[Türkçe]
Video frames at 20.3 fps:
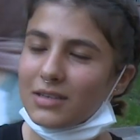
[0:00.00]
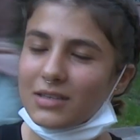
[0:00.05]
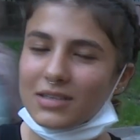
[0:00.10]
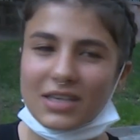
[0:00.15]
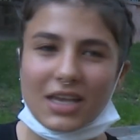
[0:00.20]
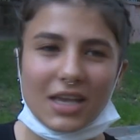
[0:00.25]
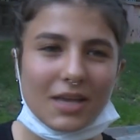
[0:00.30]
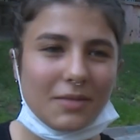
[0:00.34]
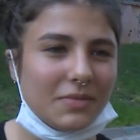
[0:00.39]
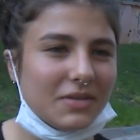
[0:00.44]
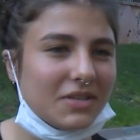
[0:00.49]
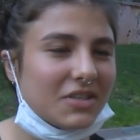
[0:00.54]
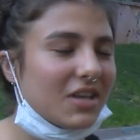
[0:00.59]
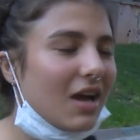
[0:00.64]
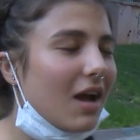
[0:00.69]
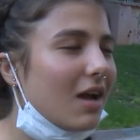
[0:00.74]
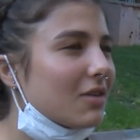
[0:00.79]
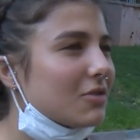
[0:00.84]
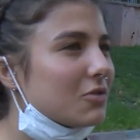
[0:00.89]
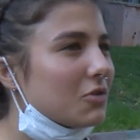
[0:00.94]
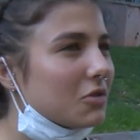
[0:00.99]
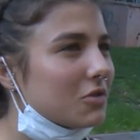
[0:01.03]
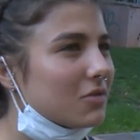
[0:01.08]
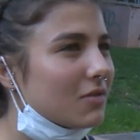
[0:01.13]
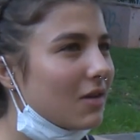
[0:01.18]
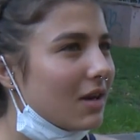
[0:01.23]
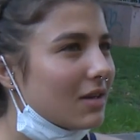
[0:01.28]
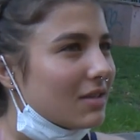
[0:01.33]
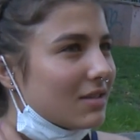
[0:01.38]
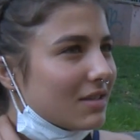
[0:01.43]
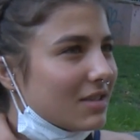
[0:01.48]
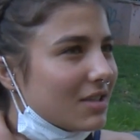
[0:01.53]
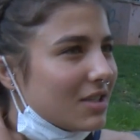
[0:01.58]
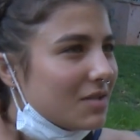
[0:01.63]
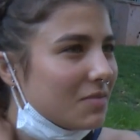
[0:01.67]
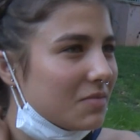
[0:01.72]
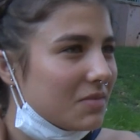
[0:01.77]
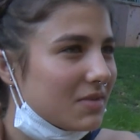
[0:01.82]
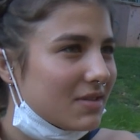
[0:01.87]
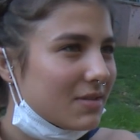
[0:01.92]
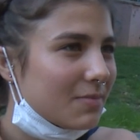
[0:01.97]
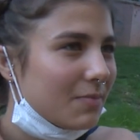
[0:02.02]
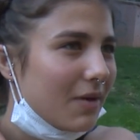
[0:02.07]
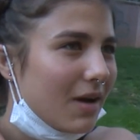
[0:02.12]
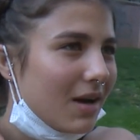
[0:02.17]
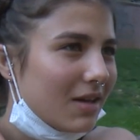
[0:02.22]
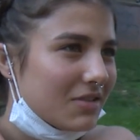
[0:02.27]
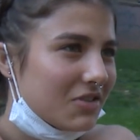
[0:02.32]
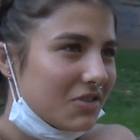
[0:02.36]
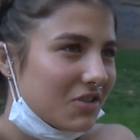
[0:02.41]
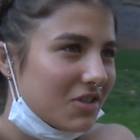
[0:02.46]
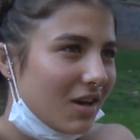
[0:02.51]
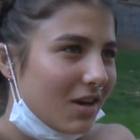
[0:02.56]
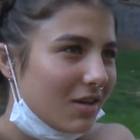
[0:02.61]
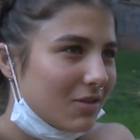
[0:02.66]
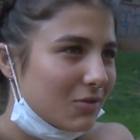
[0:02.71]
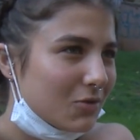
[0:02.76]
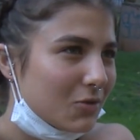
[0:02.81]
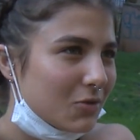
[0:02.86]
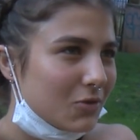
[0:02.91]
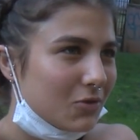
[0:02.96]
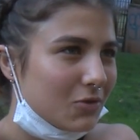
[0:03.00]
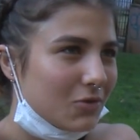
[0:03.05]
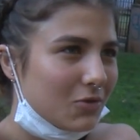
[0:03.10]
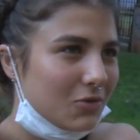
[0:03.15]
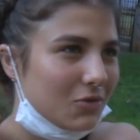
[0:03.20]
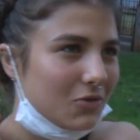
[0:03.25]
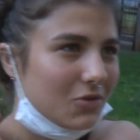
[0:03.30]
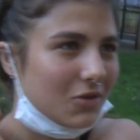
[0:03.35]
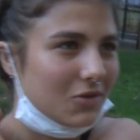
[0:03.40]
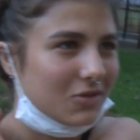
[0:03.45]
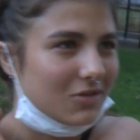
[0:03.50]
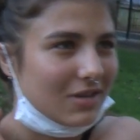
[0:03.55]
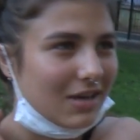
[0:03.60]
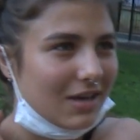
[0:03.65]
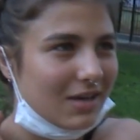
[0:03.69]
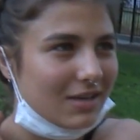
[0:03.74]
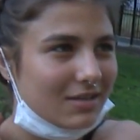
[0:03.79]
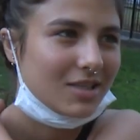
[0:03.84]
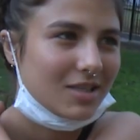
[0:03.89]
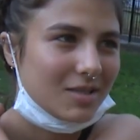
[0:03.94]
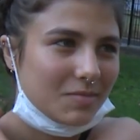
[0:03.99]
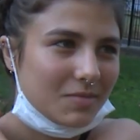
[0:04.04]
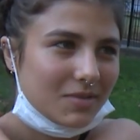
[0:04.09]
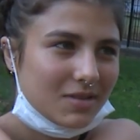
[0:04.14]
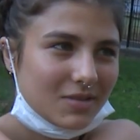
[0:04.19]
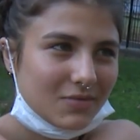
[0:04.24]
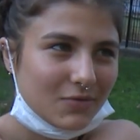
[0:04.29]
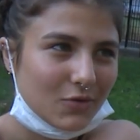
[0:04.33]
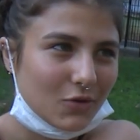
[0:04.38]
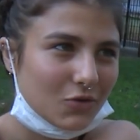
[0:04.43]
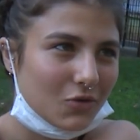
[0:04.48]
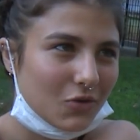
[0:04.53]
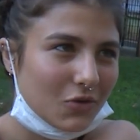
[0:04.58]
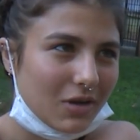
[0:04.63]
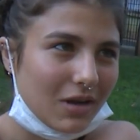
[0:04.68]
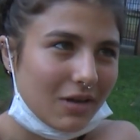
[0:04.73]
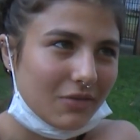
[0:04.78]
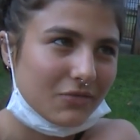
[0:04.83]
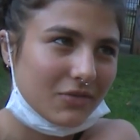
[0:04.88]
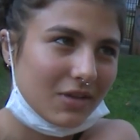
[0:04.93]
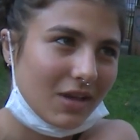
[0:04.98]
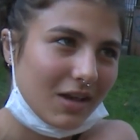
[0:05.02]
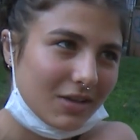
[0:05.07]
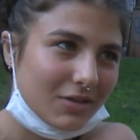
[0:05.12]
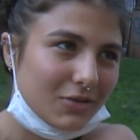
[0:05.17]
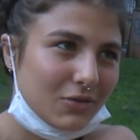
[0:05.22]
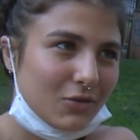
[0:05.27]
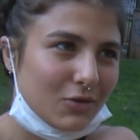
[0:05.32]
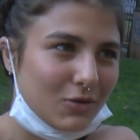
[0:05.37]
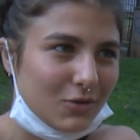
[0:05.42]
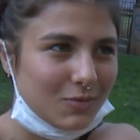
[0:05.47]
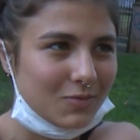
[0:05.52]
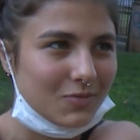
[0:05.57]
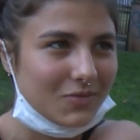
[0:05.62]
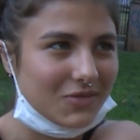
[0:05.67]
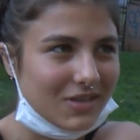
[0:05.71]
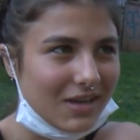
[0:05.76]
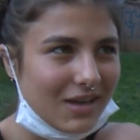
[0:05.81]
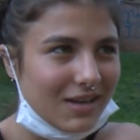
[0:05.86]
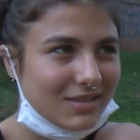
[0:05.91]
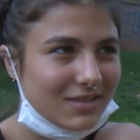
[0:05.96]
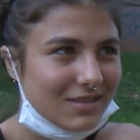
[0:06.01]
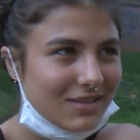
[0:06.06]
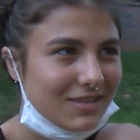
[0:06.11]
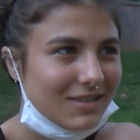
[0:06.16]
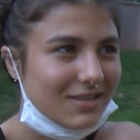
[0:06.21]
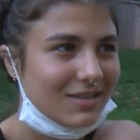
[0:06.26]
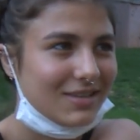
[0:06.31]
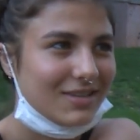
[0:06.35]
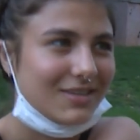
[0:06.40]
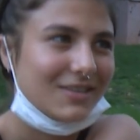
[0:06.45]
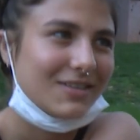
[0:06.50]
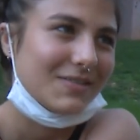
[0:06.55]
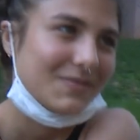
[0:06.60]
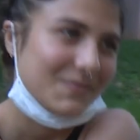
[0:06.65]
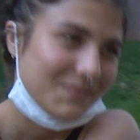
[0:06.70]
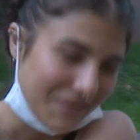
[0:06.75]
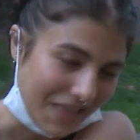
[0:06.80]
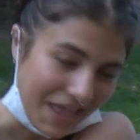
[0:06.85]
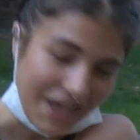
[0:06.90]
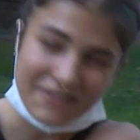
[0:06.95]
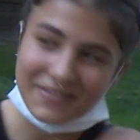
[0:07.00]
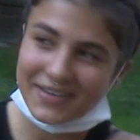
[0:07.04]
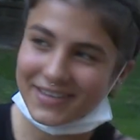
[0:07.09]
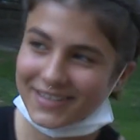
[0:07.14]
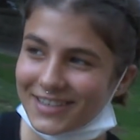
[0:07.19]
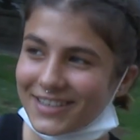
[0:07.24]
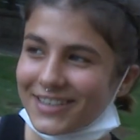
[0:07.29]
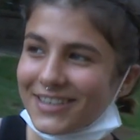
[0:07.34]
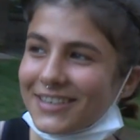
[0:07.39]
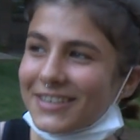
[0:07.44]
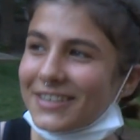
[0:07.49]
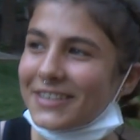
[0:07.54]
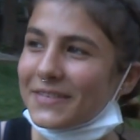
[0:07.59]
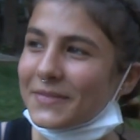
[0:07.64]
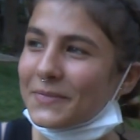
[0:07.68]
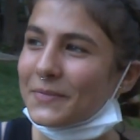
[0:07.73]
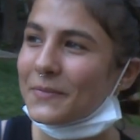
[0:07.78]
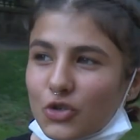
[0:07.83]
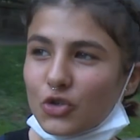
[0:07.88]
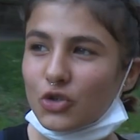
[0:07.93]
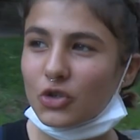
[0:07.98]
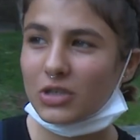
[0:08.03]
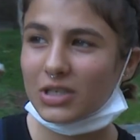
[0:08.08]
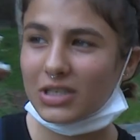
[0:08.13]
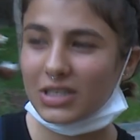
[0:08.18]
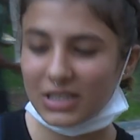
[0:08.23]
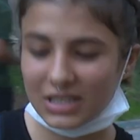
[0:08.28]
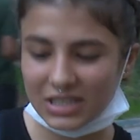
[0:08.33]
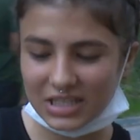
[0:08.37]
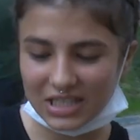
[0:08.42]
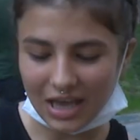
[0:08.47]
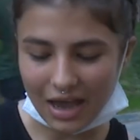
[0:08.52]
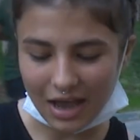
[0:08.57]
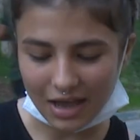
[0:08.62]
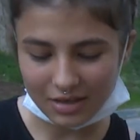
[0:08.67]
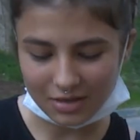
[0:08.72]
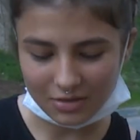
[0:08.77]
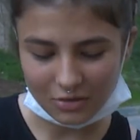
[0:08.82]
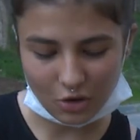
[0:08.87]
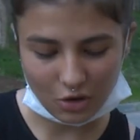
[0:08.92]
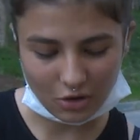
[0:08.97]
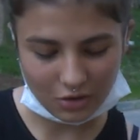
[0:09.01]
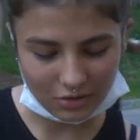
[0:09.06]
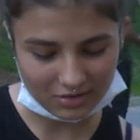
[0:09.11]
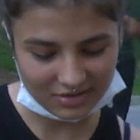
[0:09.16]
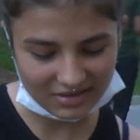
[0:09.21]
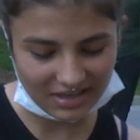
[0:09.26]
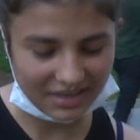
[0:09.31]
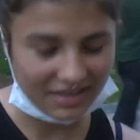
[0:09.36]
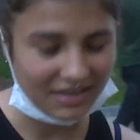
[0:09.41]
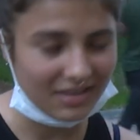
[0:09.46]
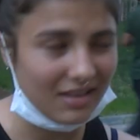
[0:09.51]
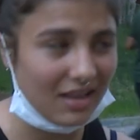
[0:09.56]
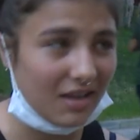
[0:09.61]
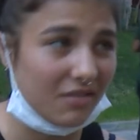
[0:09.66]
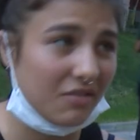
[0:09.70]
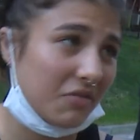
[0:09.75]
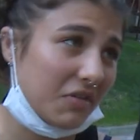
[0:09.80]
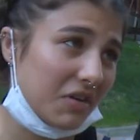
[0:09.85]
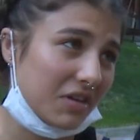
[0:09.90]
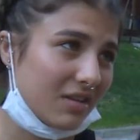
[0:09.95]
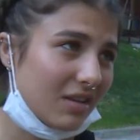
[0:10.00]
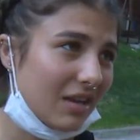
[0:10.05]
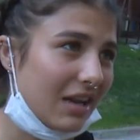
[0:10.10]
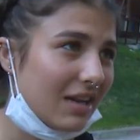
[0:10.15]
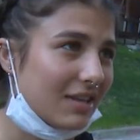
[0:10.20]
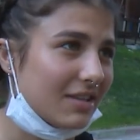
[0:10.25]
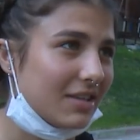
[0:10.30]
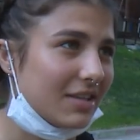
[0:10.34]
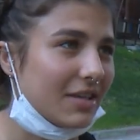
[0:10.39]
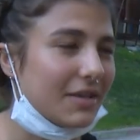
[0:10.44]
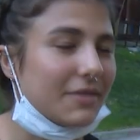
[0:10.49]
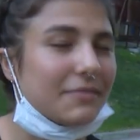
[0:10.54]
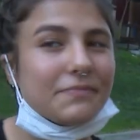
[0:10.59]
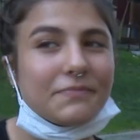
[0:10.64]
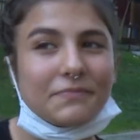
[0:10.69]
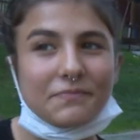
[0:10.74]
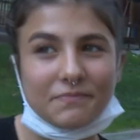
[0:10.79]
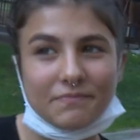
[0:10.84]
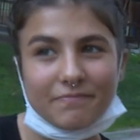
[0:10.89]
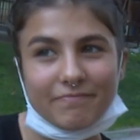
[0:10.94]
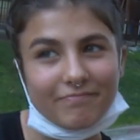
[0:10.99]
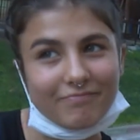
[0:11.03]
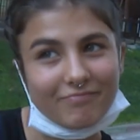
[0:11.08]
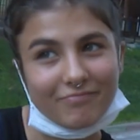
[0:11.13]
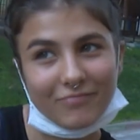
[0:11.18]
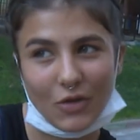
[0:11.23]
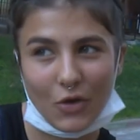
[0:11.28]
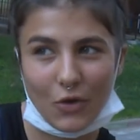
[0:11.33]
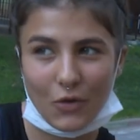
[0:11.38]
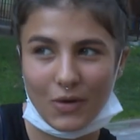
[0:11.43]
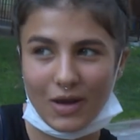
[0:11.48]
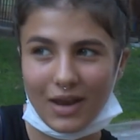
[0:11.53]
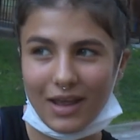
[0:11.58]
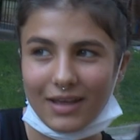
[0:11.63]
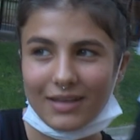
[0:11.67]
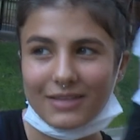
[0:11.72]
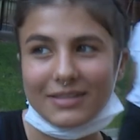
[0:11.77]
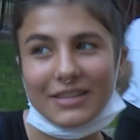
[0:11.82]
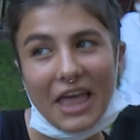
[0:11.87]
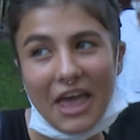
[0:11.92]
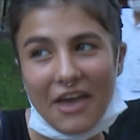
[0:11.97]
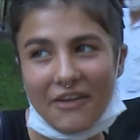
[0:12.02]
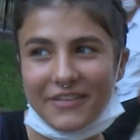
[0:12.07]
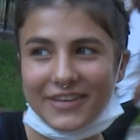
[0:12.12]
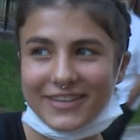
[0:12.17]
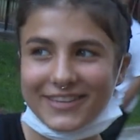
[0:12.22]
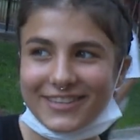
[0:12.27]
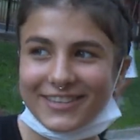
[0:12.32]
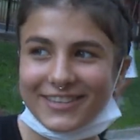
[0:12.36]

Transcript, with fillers: şey bir şarkı söz vardı. Kimisi padişah sorunu çözer, kimisi fotoğraftan gülümser. Diyorsun. Evet. Neden bu şarkı? Çünkü ikiye ayrılıyor zenginler ve fakirler diye. Öyle. bir- Evet.